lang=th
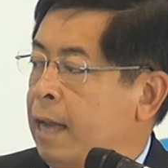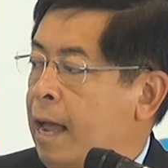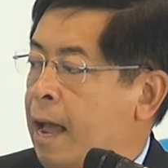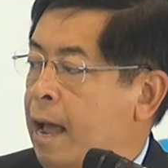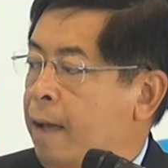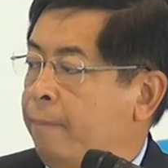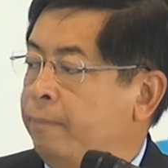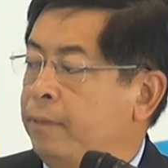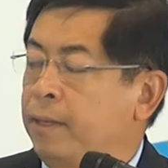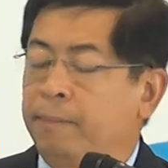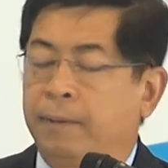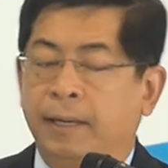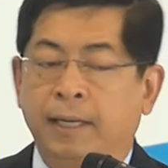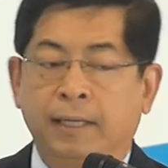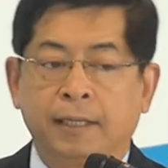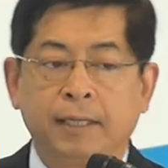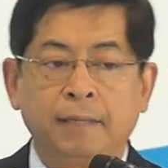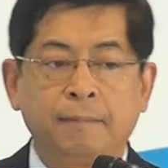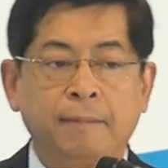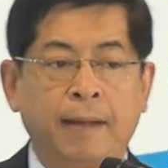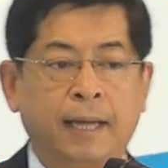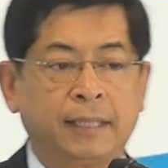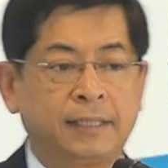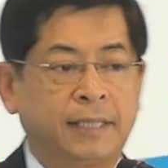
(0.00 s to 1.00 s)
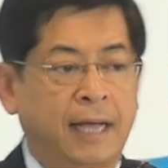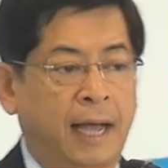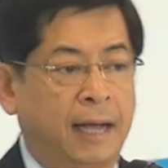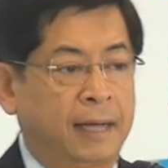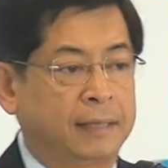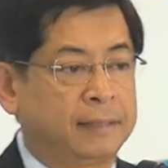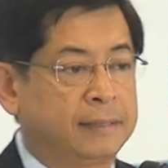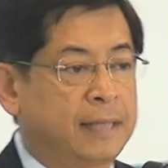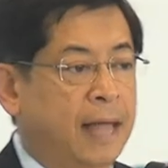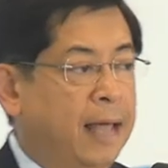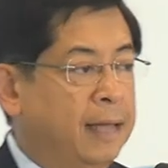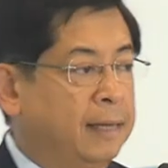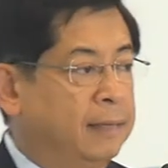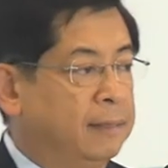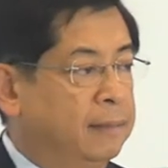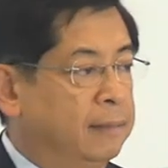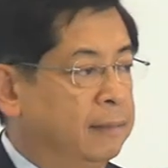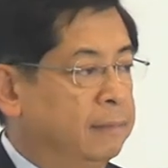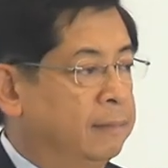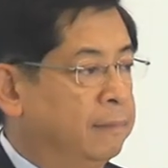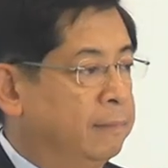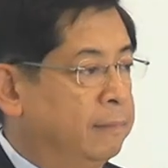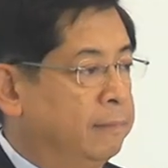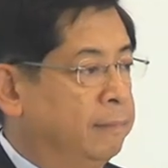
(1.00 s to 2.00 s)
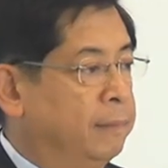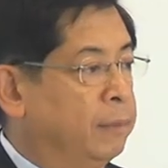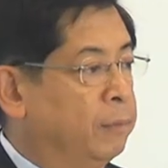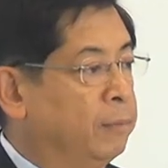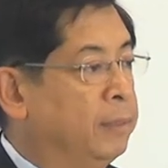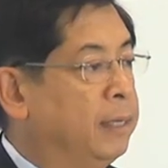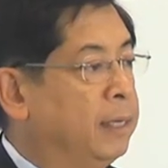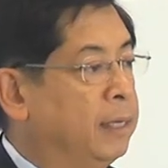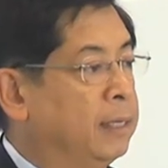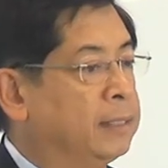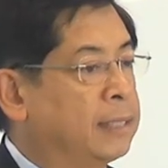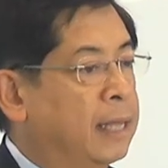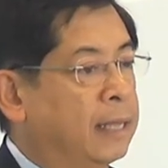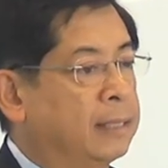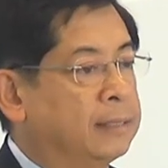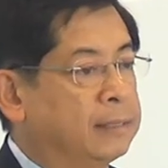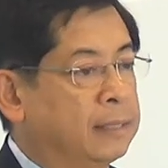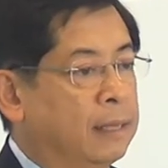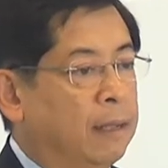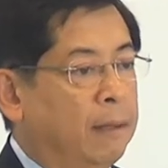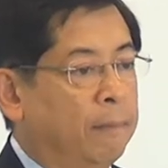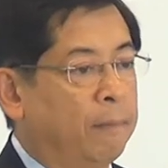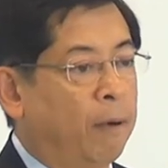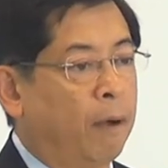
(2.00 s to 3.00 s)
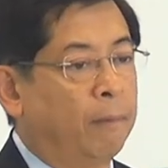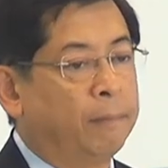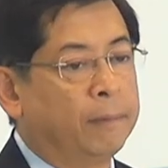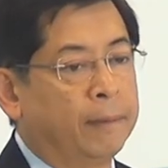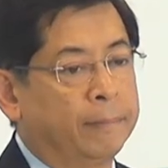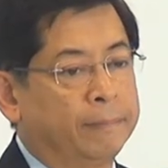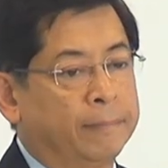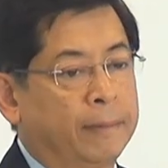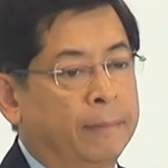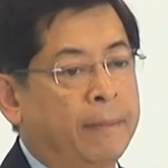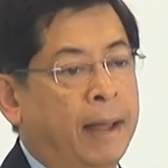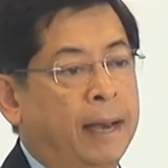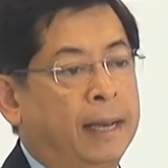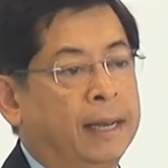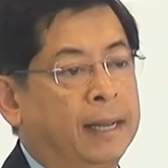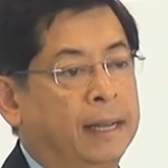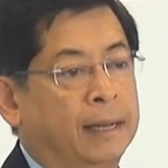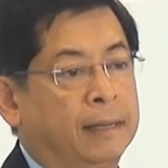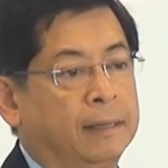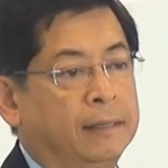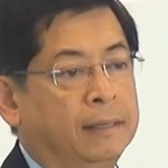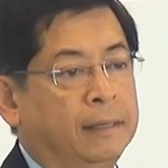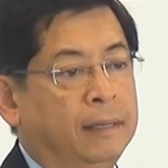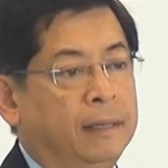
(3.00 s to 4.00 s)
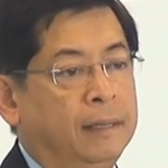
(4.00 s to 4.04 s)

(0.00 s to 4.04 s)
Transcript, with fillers: น้ำที่ผลิตขึ้นมาจากใต้ผิวดินแต่พร้อมกับน้ำมันเนี่ย